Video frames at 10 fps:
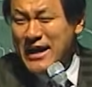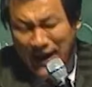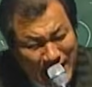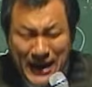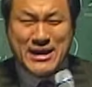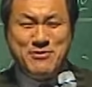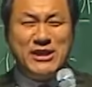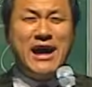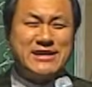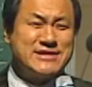하나님이
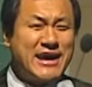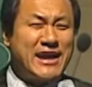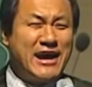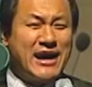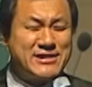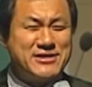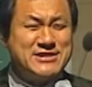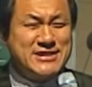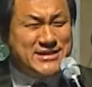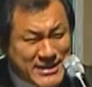나를 사랑한
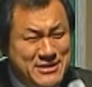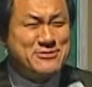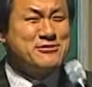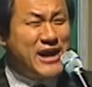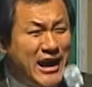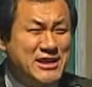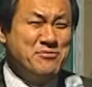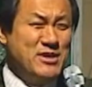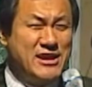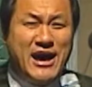것이 실수가
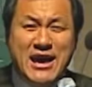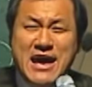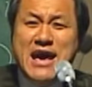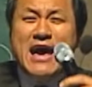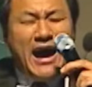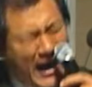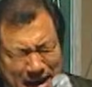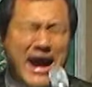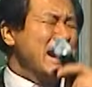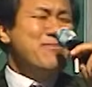아닙니다.
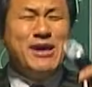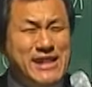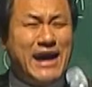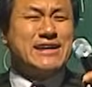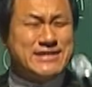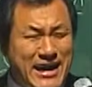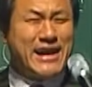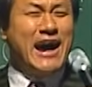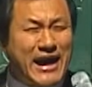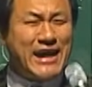하나님이 나를
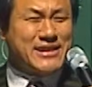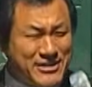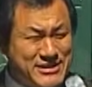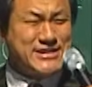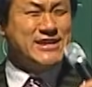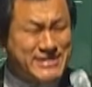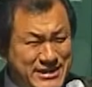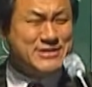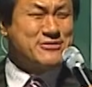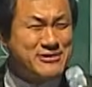사랑한 것이
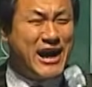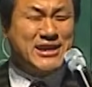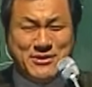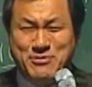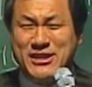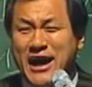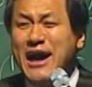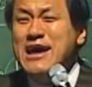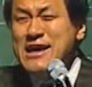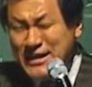실수가 아닙니다.
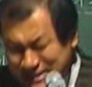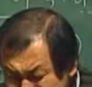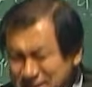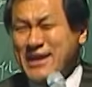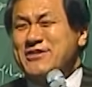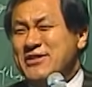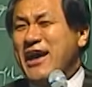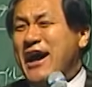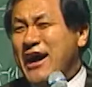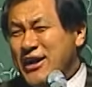그래서
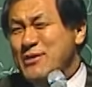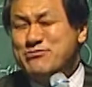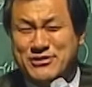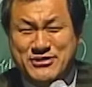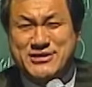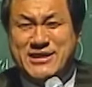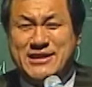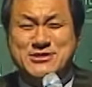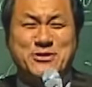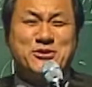내가 아까 부른
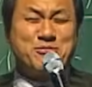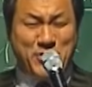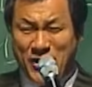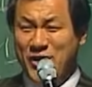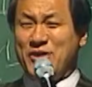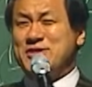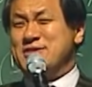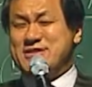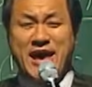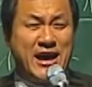찬송
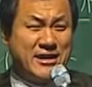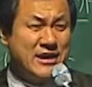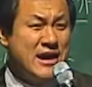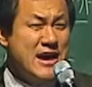평생